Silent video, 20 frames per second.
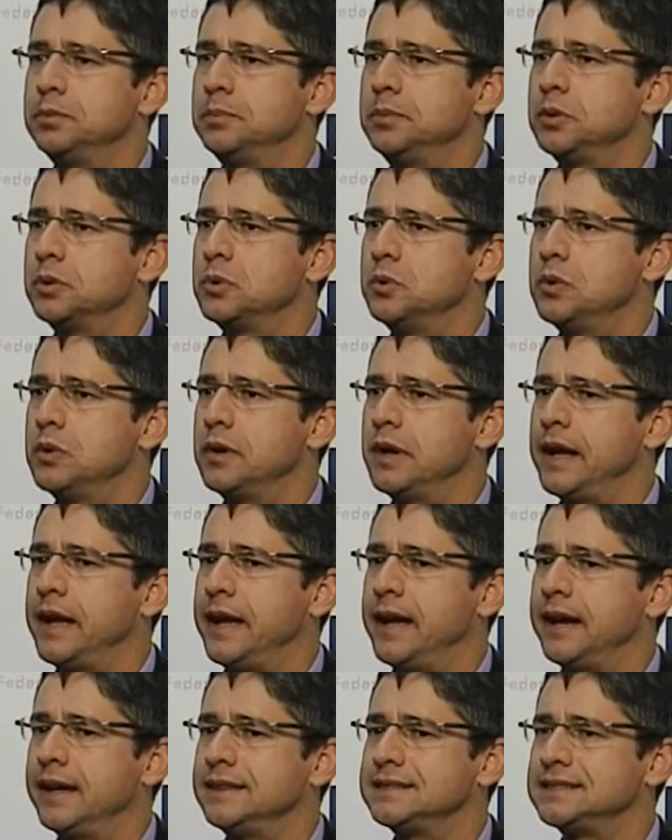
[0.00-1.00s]
Público
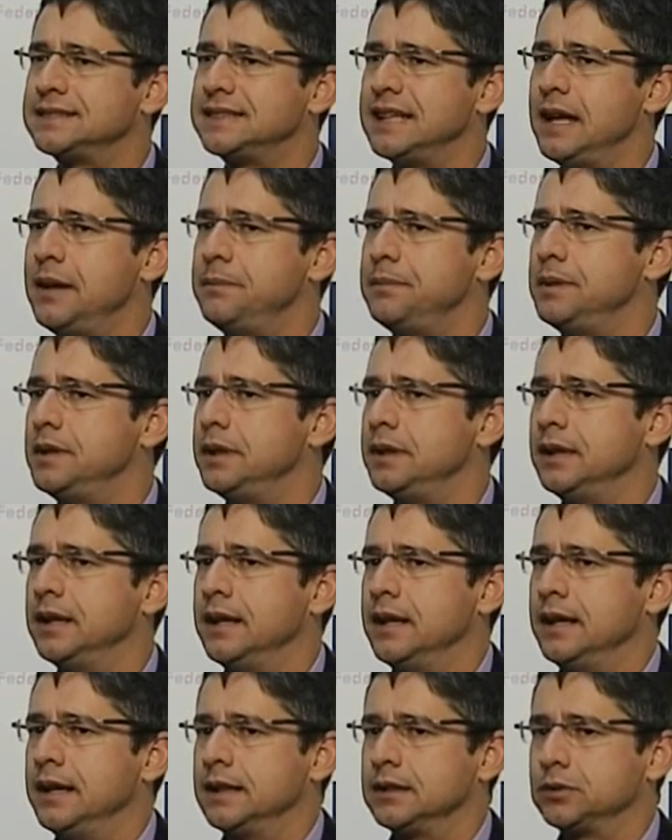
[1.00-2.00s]
é,
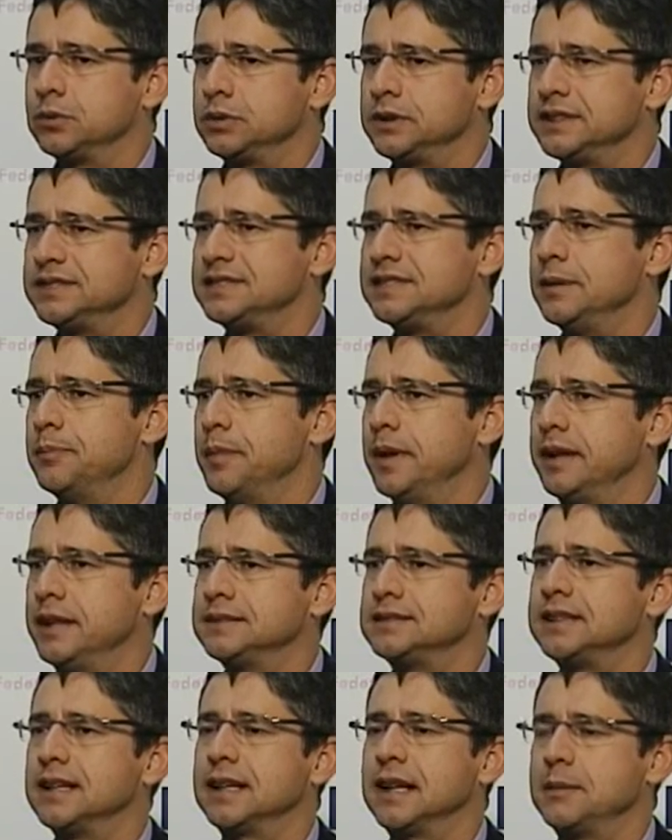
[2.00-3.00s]
recebe toda
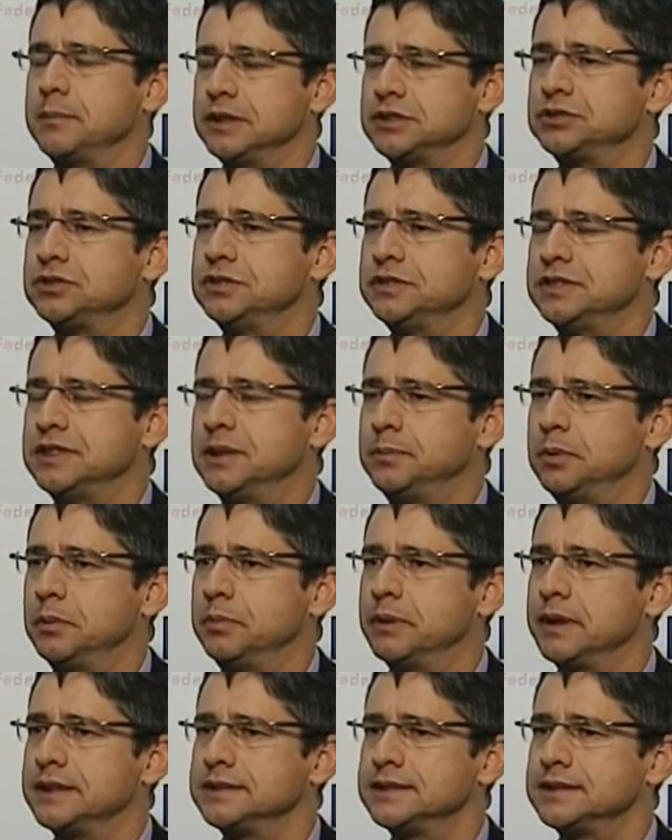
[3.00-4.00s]
semana as reclamações da
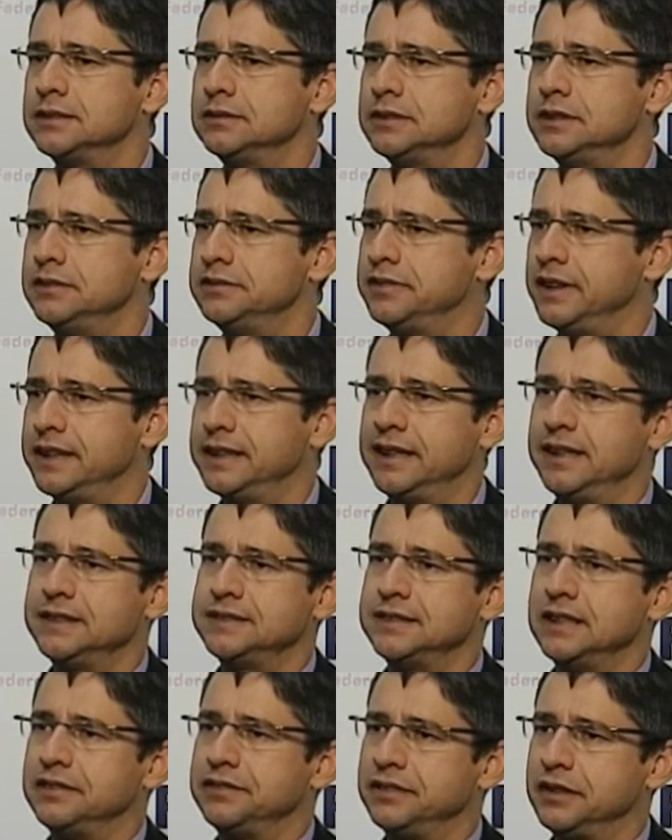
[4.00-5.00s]
população, que vai
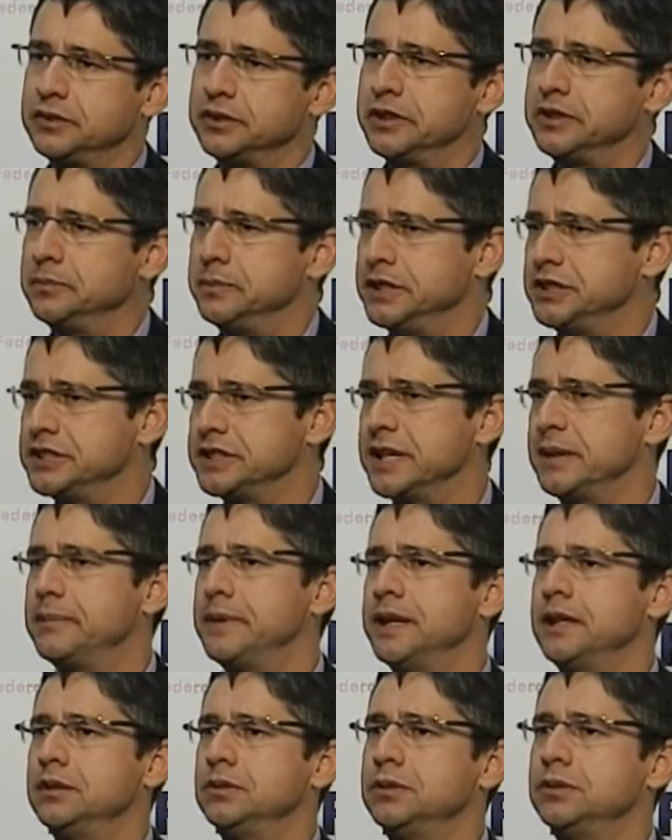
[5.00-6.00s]
desde a falta do
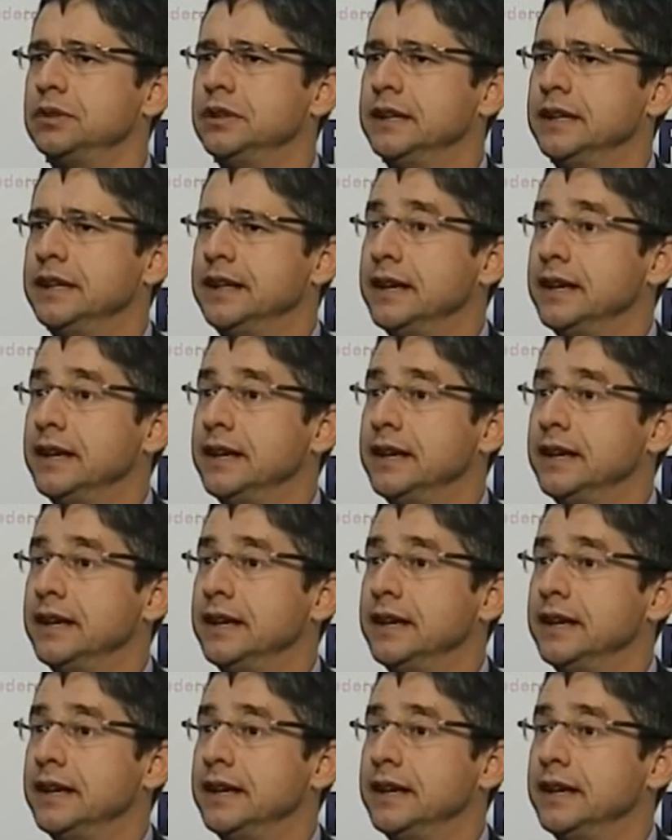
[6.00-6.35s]
medicamento.